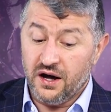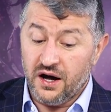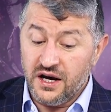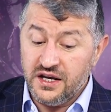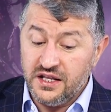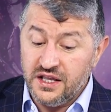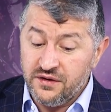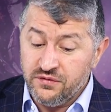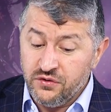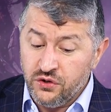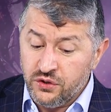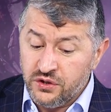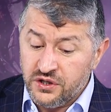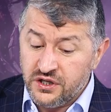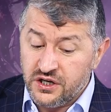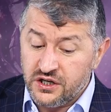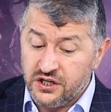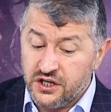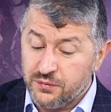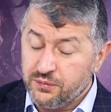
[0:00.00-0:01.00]
Ailevi
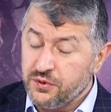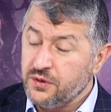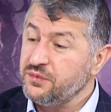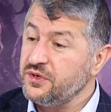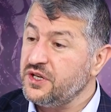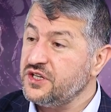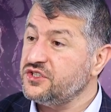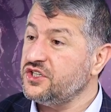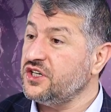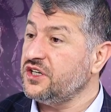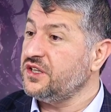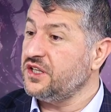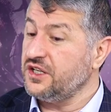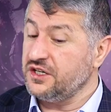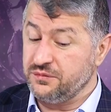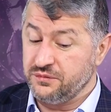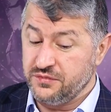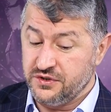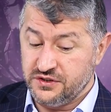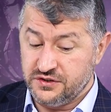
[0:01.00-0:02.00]
olarak
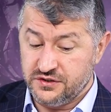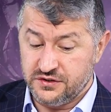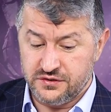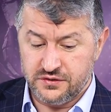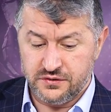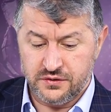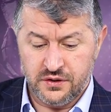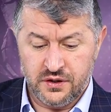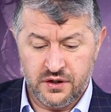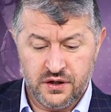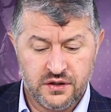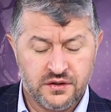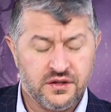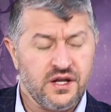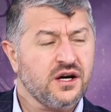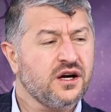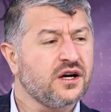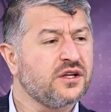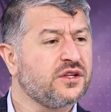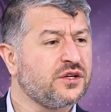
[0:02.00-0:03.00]
yapabileceklerimiz
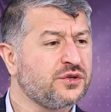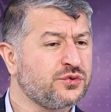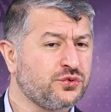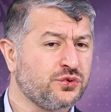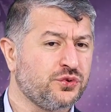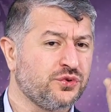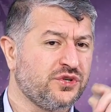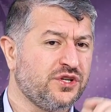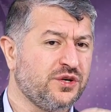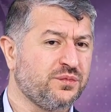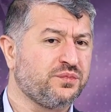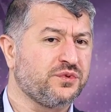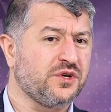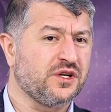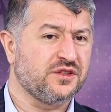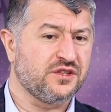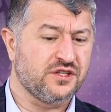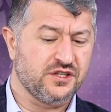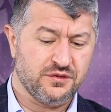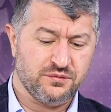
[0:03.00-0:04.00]
ne kadar çok
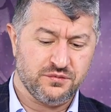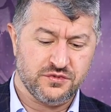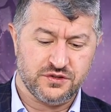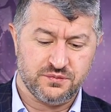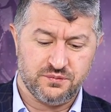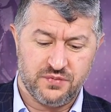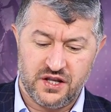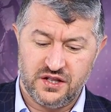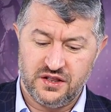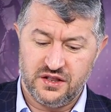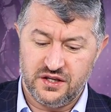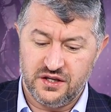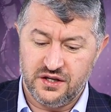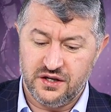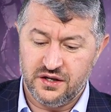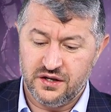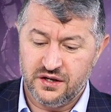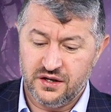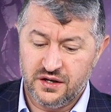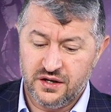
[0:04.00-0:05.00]
yıprattığımız
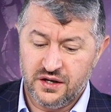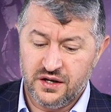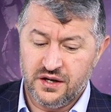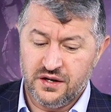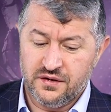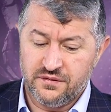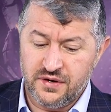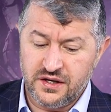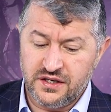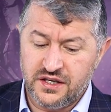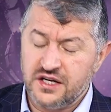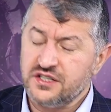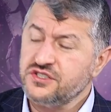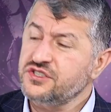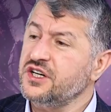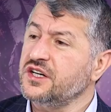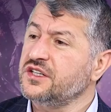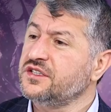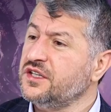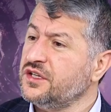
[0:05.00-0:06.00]
belli ve
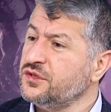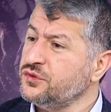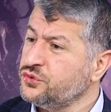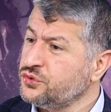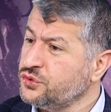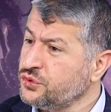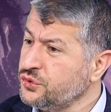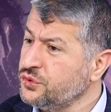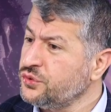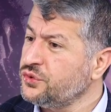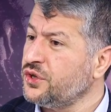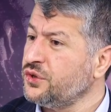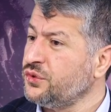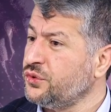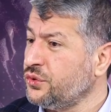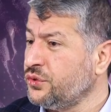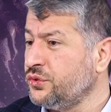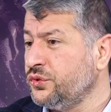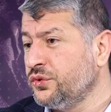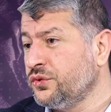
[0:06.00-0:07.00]
gerçekten şunu da
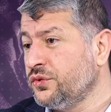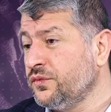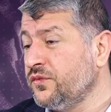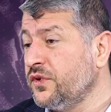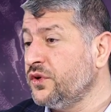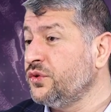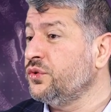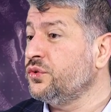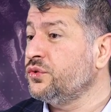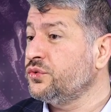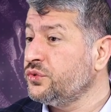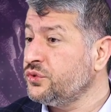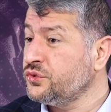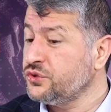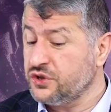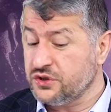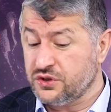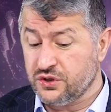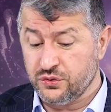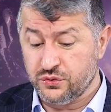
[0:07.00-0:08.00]
görüyorum ve
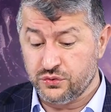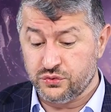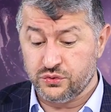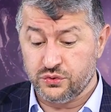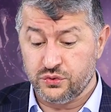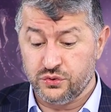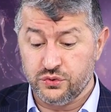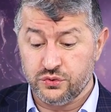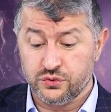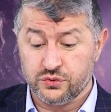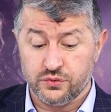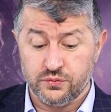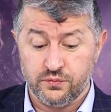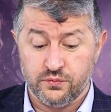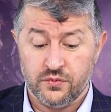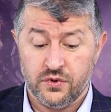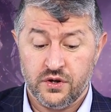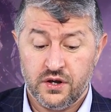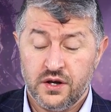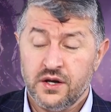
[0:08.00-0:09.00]
gördükçe de
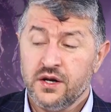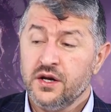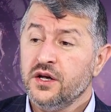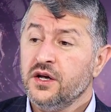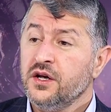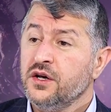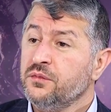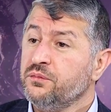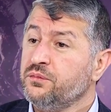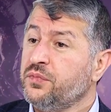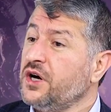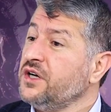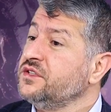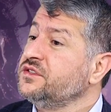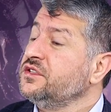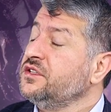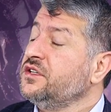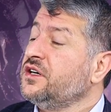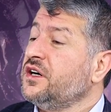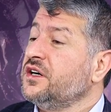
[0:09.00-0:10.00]
üzülüyorum.
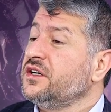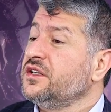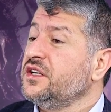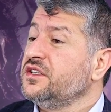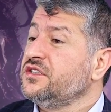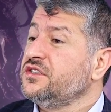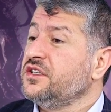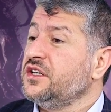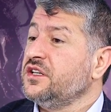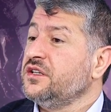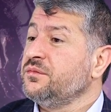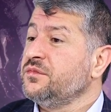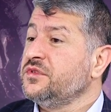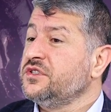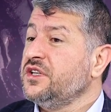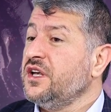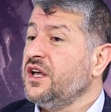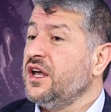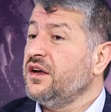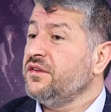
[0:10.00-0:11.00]
Bazı
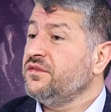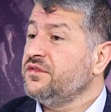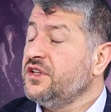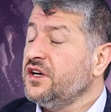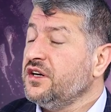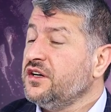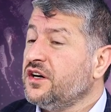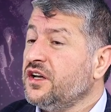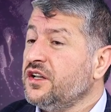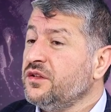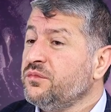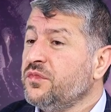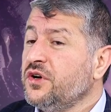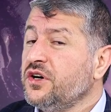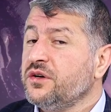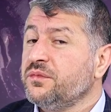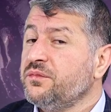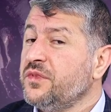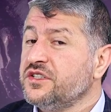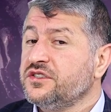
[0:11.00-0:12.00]
kardeşlerimize evde
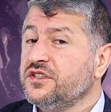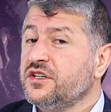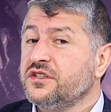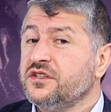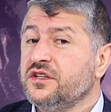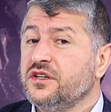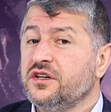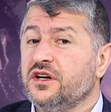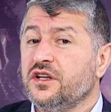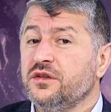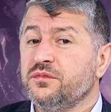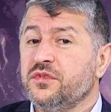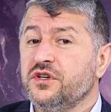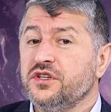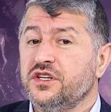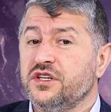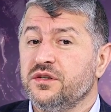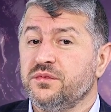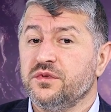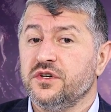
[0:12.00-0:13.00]
kalmak, mezarda
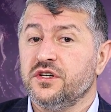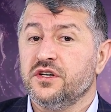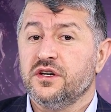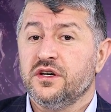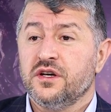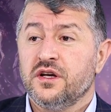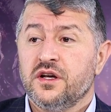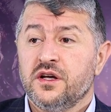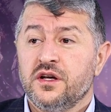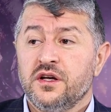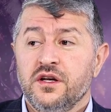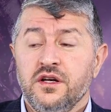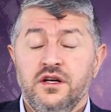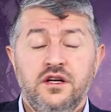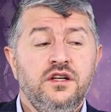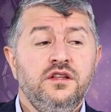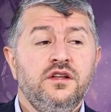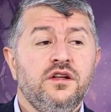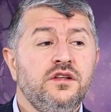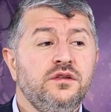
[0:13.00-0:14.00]
kalmak gibi
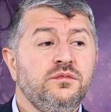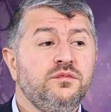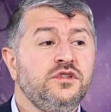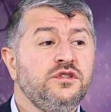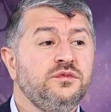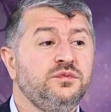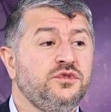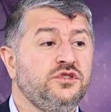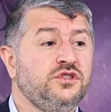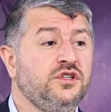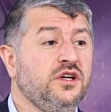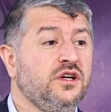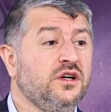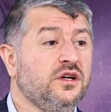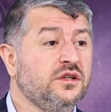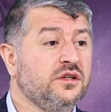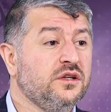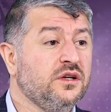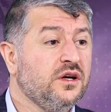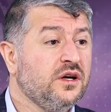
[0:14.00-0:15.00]
inanılmaz bir şey
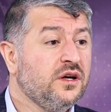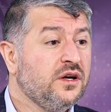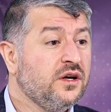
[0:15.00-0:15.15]
yani.